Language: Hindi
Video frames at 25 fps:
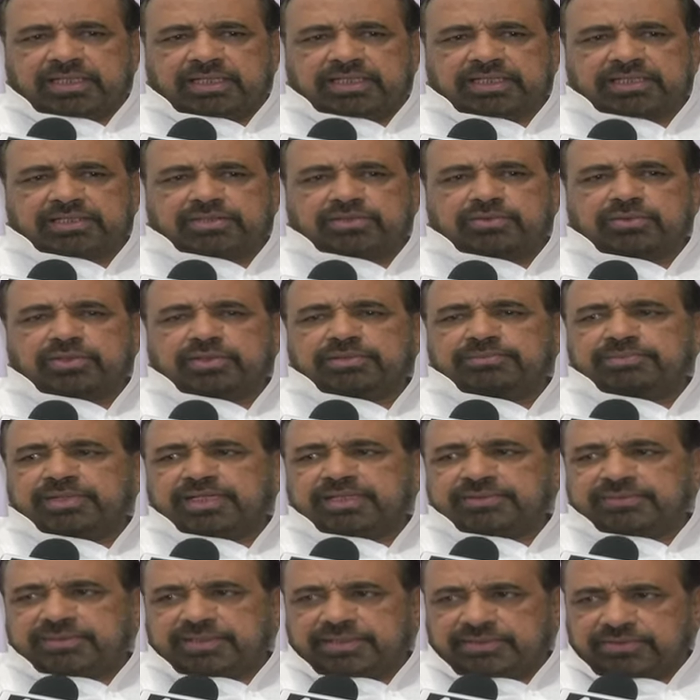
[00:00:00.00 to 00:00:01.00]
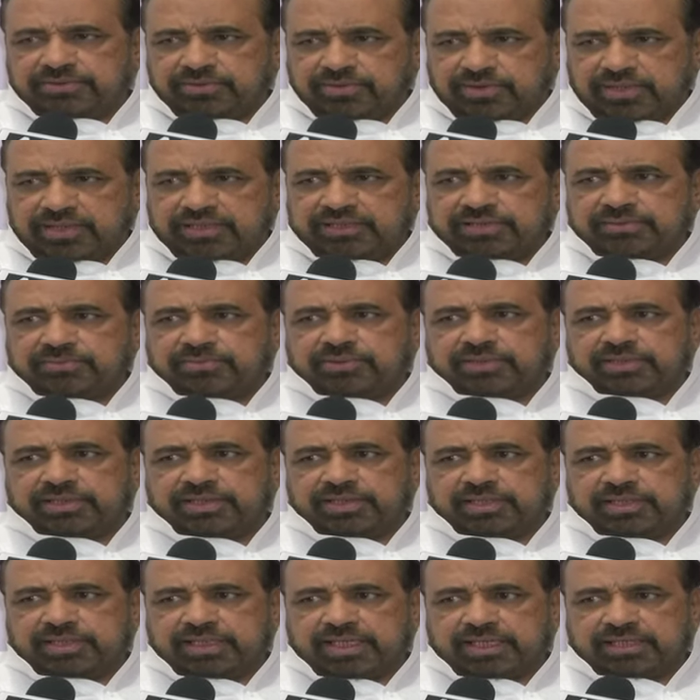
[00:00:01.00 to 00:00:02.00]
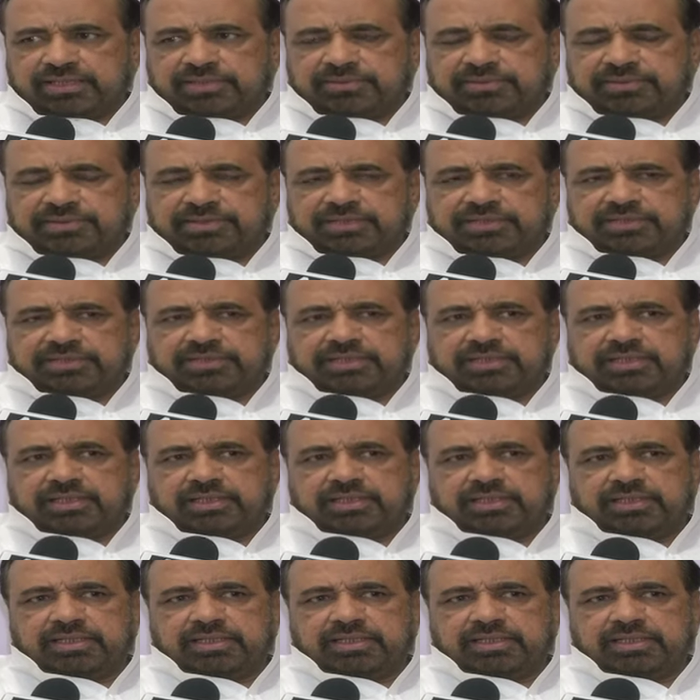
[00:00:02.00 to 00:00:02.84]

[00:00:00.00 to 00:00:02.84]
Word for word: कि जो बहुत बड़े बड़े ज्वलंत मुद्दे हैं राज्य में जिससे